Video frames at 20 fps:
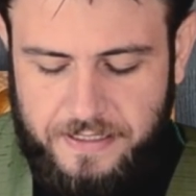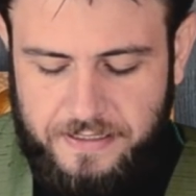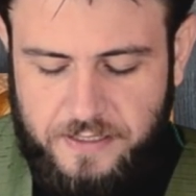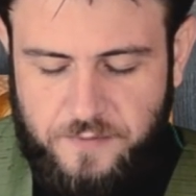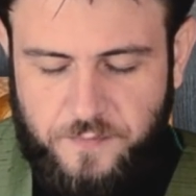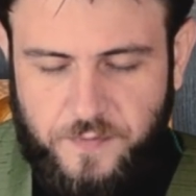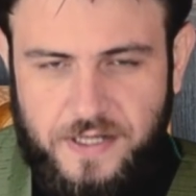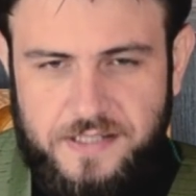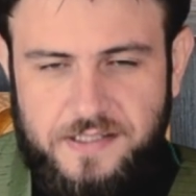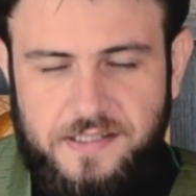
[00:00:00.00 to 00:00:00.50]
que
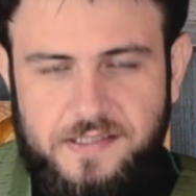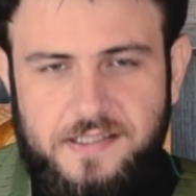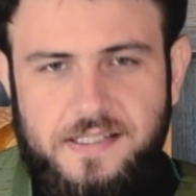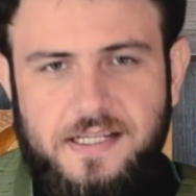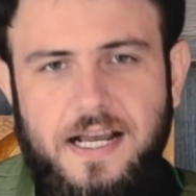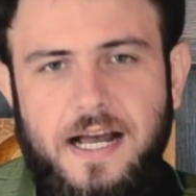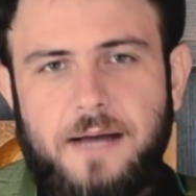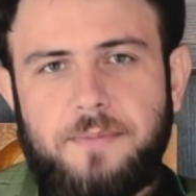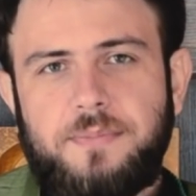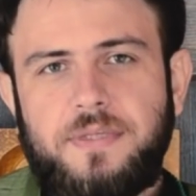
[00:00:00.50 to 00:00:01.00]
faz esse
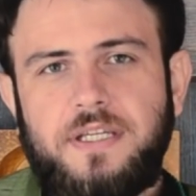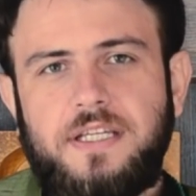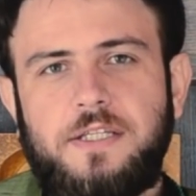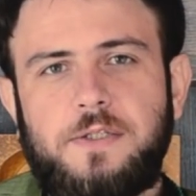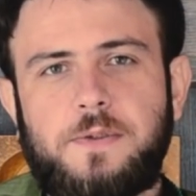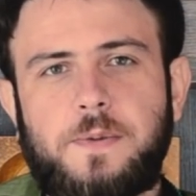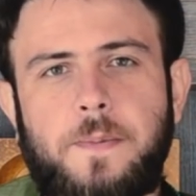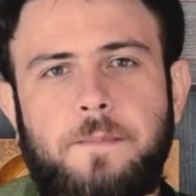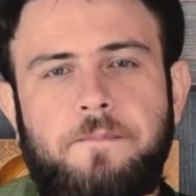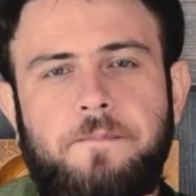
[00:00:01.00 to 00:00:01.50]

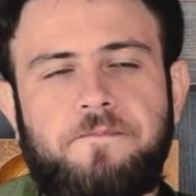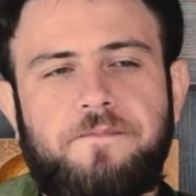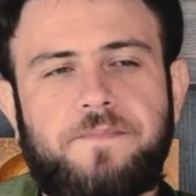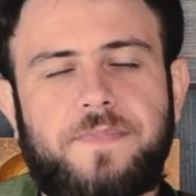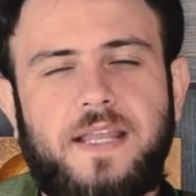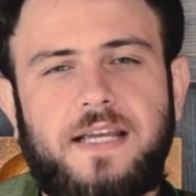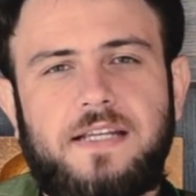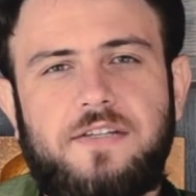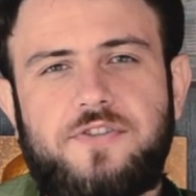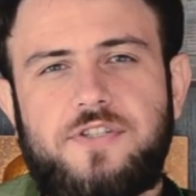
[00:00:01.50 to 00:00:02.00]
caminho
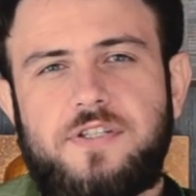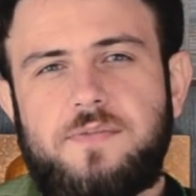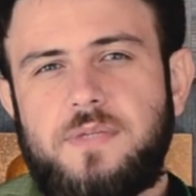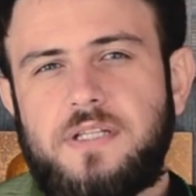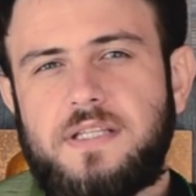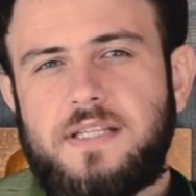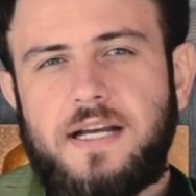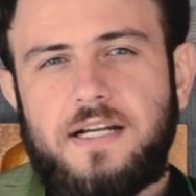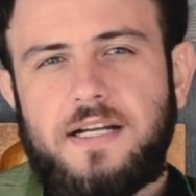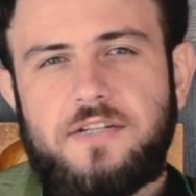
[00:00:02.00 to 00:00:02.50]
da
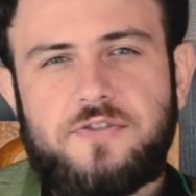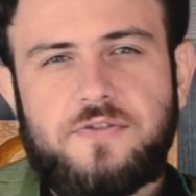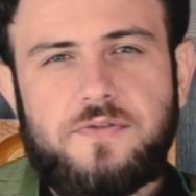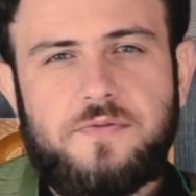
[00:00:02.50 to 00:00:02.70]
intimidade